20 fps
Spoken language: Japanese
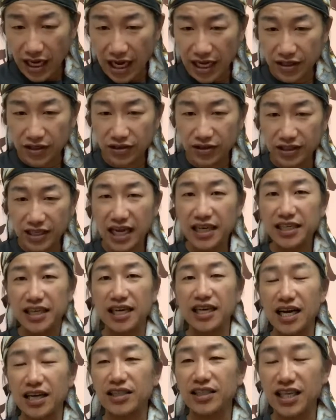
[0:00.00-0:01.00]
あの、何
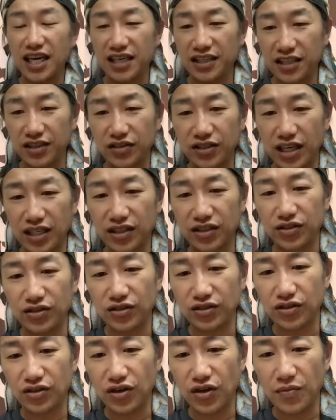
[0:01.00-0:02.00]
が隠されてるかってい
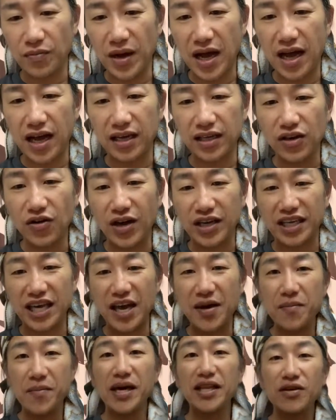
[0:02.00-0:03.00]
うと、まあ、要は
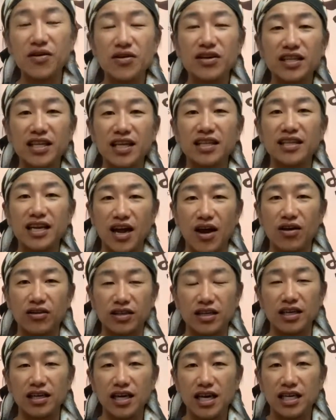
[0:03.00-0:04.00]
現場で起きてんだよっ
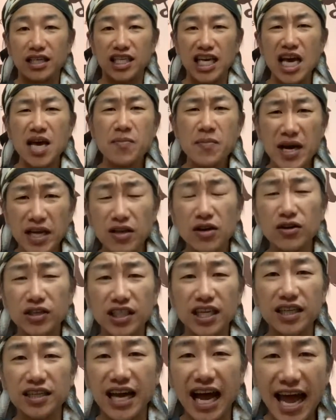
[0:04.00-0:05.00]
て、現場で起き
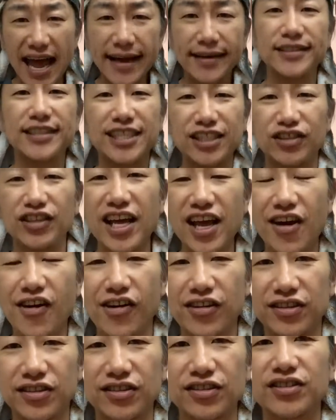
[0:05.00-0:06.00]
てんだ早くしてくれ
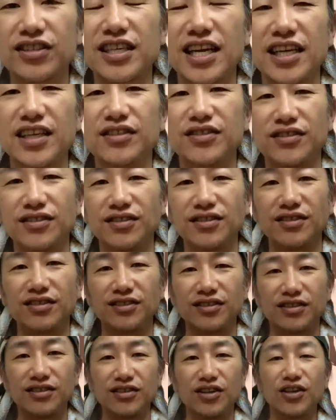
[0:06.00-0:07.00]
よっていう
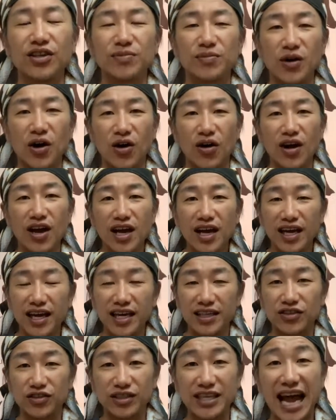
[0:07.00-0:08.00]
セリフよりも、
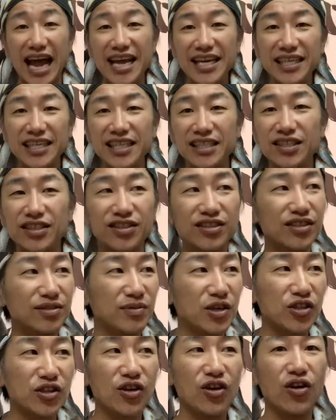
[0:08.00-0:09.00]
えっ、ー、と、対比する
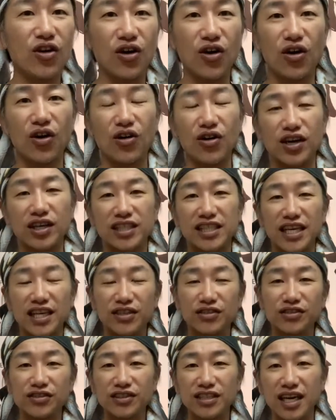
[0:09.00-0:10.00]
ものを、え
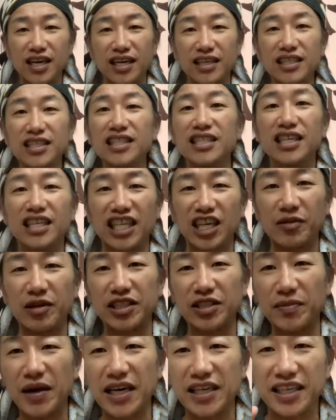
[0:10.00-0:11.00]
セリフの中に入れてま
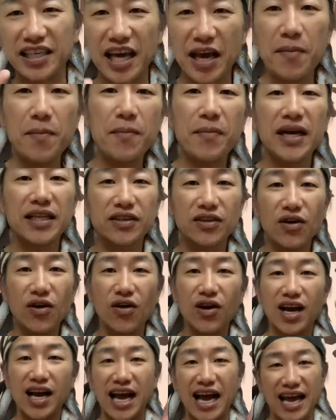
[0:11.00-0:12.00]
す。まあ、現場
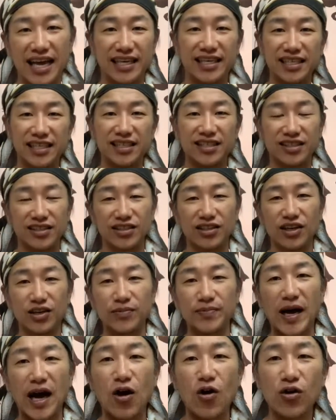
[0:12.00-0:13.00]
と会議室、
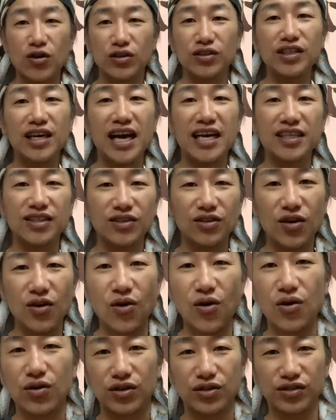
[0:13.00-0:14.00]
まあ、屋外と
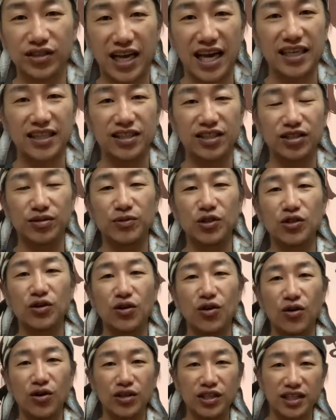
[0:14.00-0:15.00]
屋内っていうもの
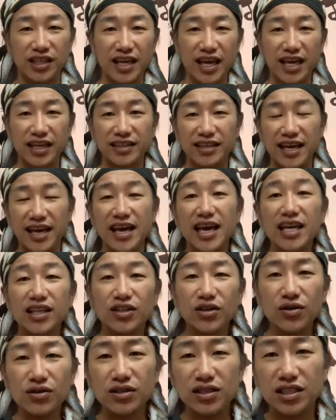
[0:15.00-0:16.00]
を置いて、で、
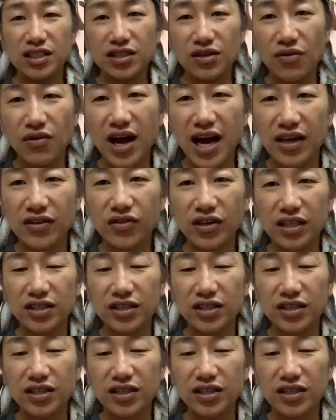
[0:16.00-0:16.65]
どっちのワード